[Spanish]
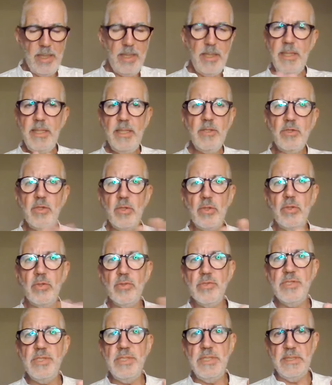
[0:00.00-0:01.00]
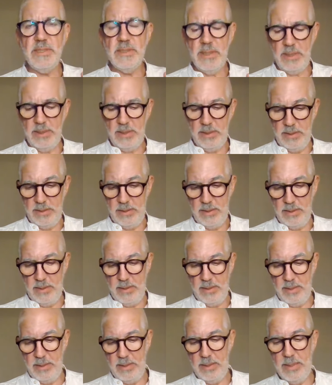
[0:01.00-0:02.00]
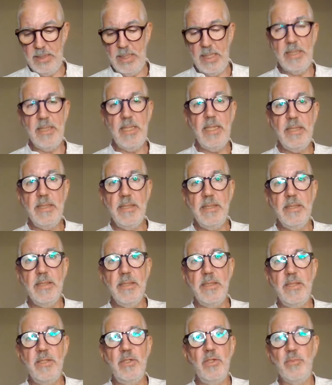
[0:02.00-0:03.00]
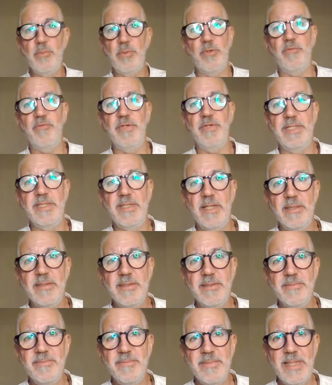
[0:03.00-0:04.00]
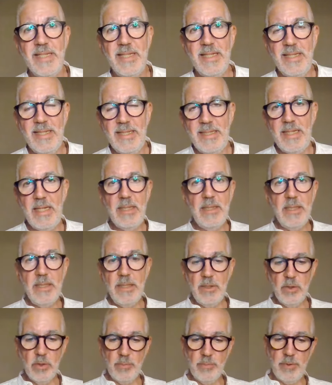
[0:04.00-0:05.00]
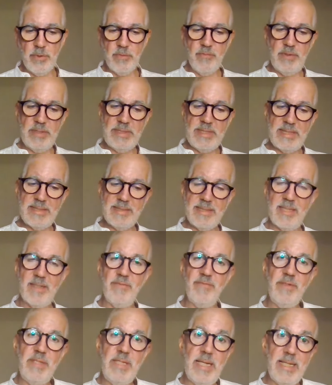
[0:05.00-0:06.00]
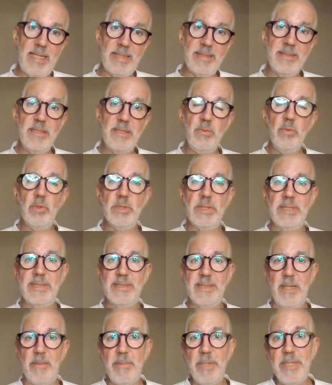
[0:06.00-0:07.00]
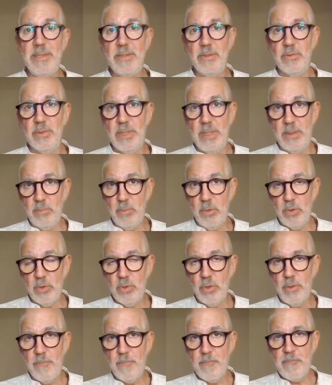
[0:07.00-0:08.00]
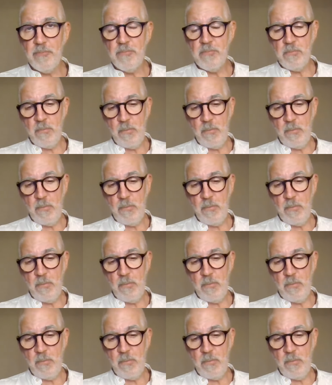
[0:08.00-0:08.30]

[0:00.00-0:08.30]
En esto consiste la ley y los profetas. La ley y los profetas se refiere al Antiguo Testamento, es el modo